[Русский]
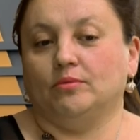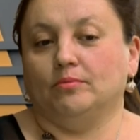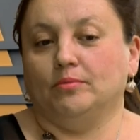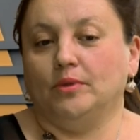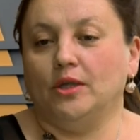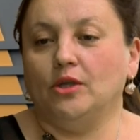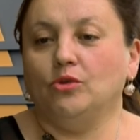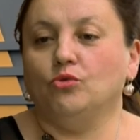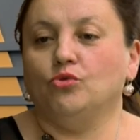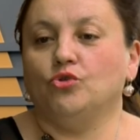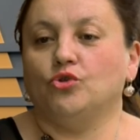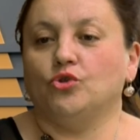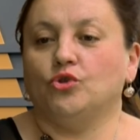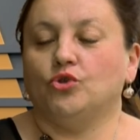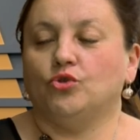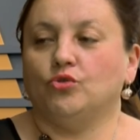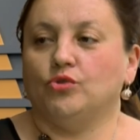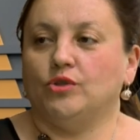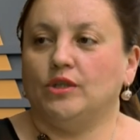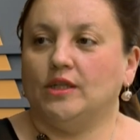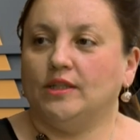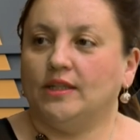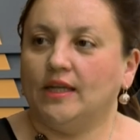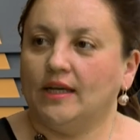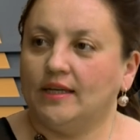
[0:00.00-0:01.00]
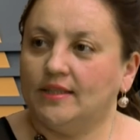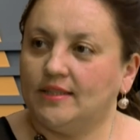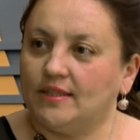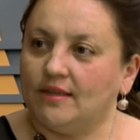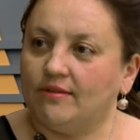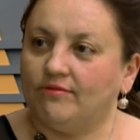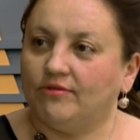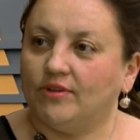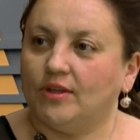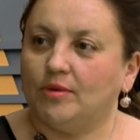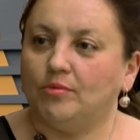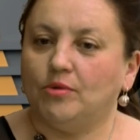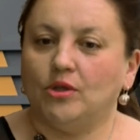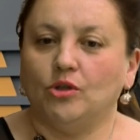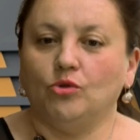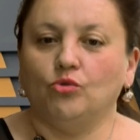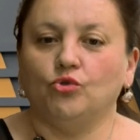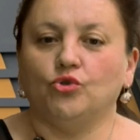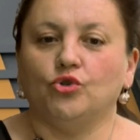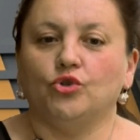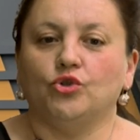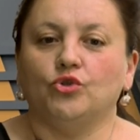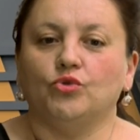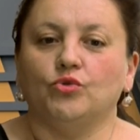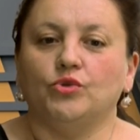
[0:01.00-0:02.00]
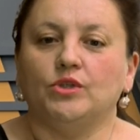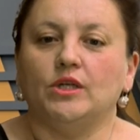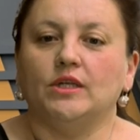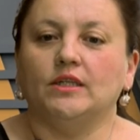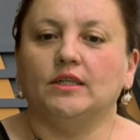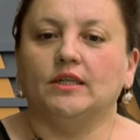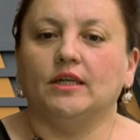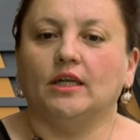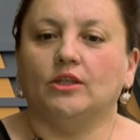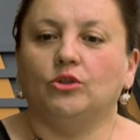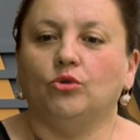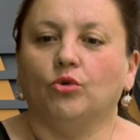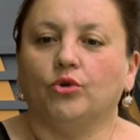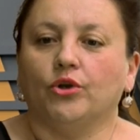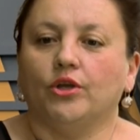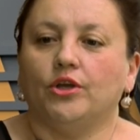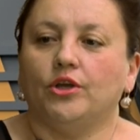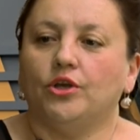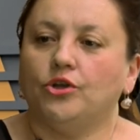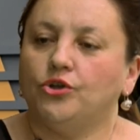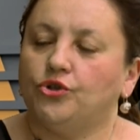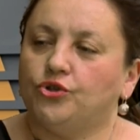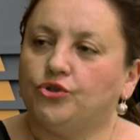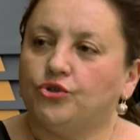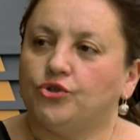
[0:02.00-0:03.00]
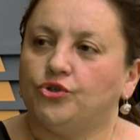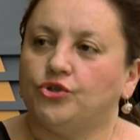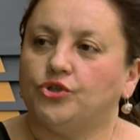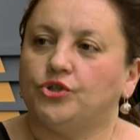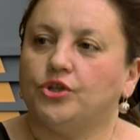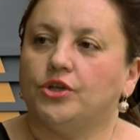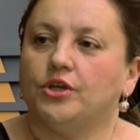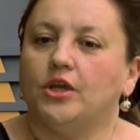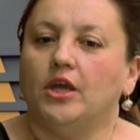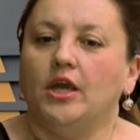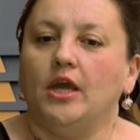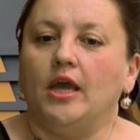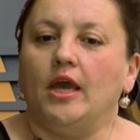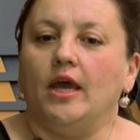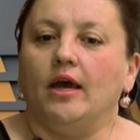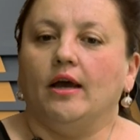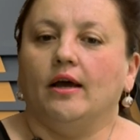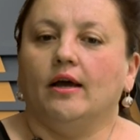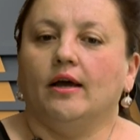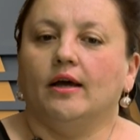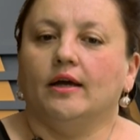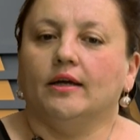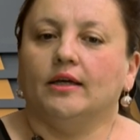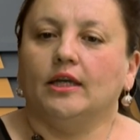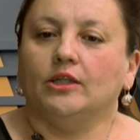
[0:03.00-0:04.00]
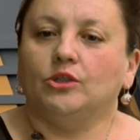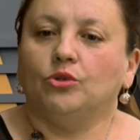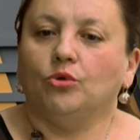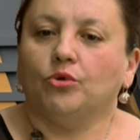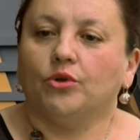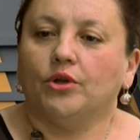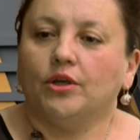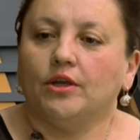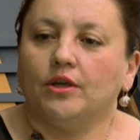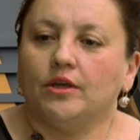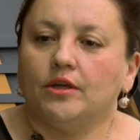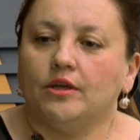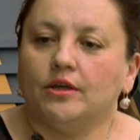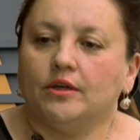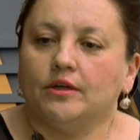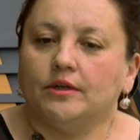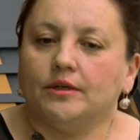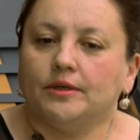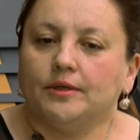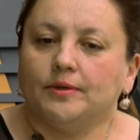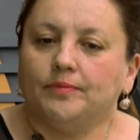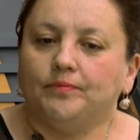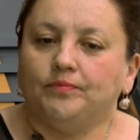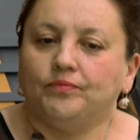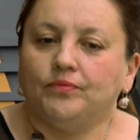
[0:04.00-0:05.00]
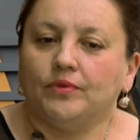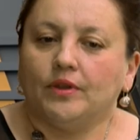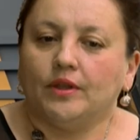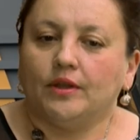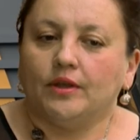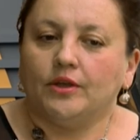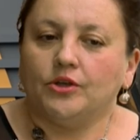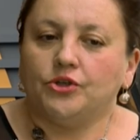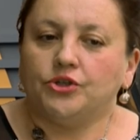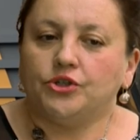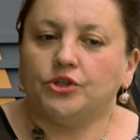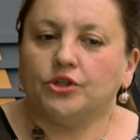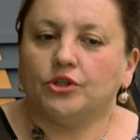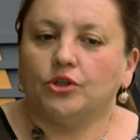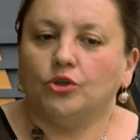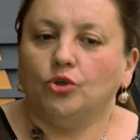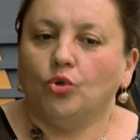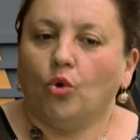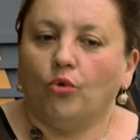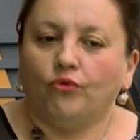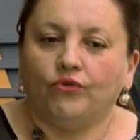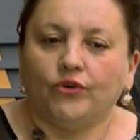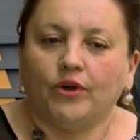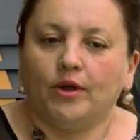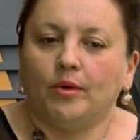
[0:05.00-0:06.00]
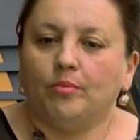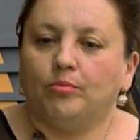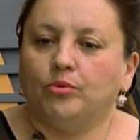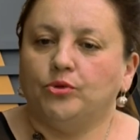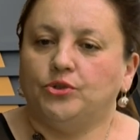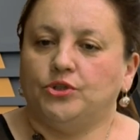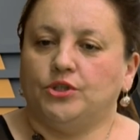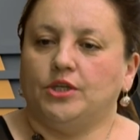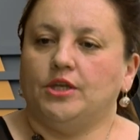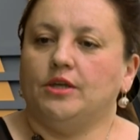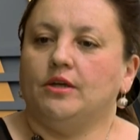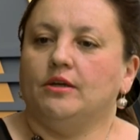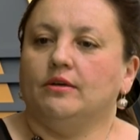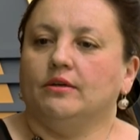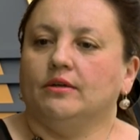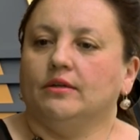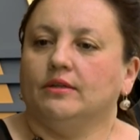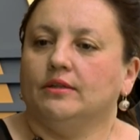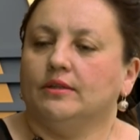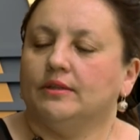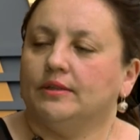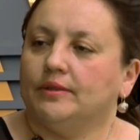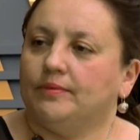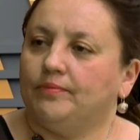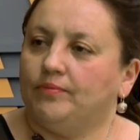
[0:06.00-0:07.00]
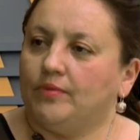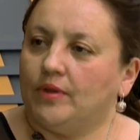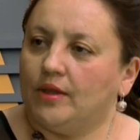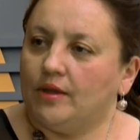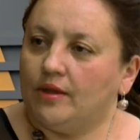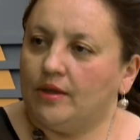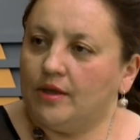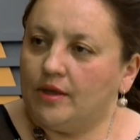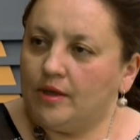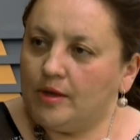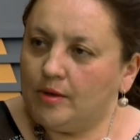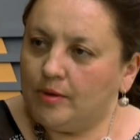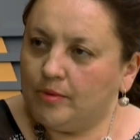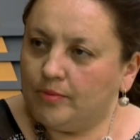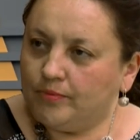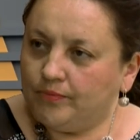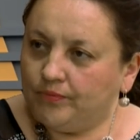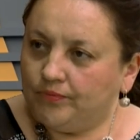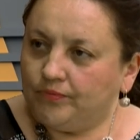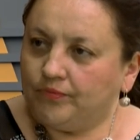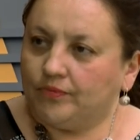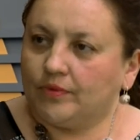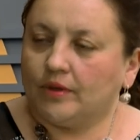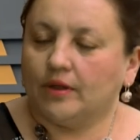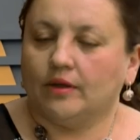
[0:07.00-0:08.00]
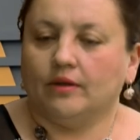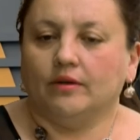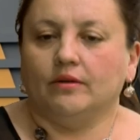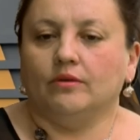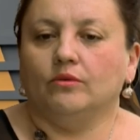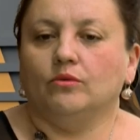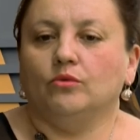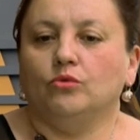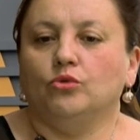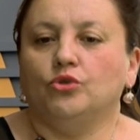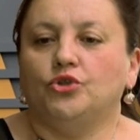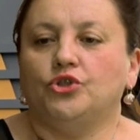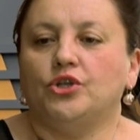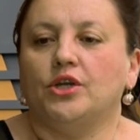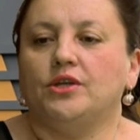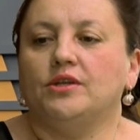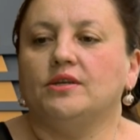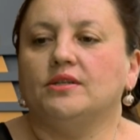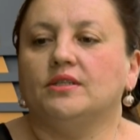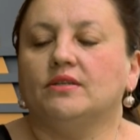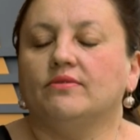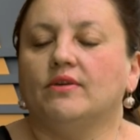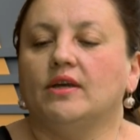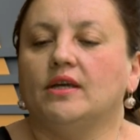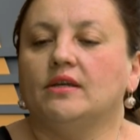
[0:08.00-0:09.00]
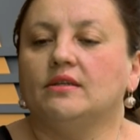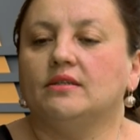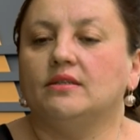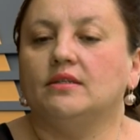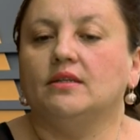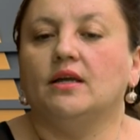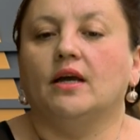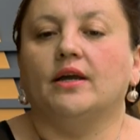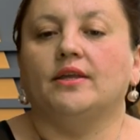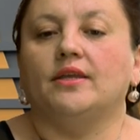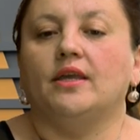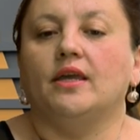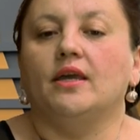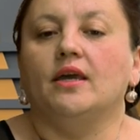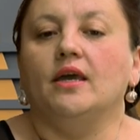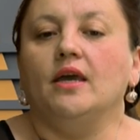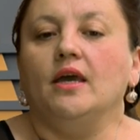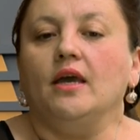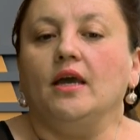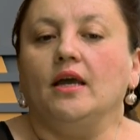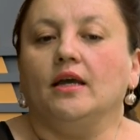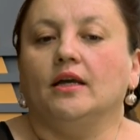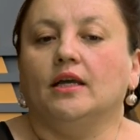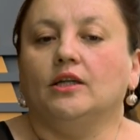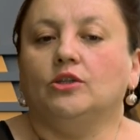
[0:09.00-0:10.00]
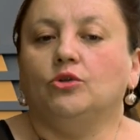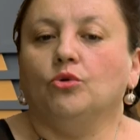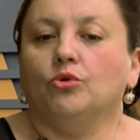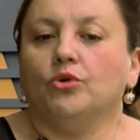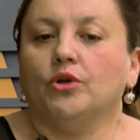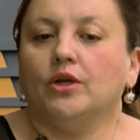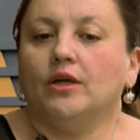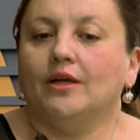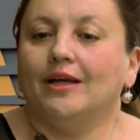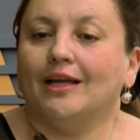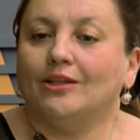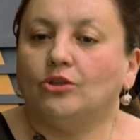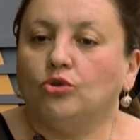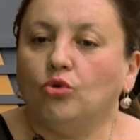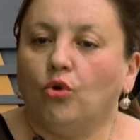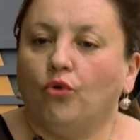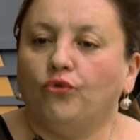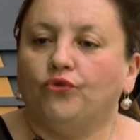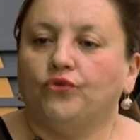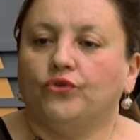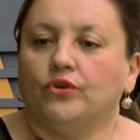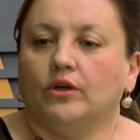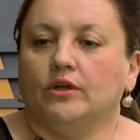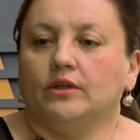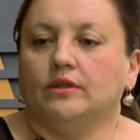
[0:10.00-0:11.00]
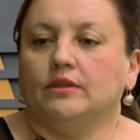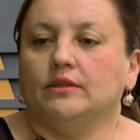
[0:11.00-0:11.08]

мне нужен студент активный, мне нужен студент, который ищущий, а, который э, ищет новые пути э, и улучшение своих знаний, который готов к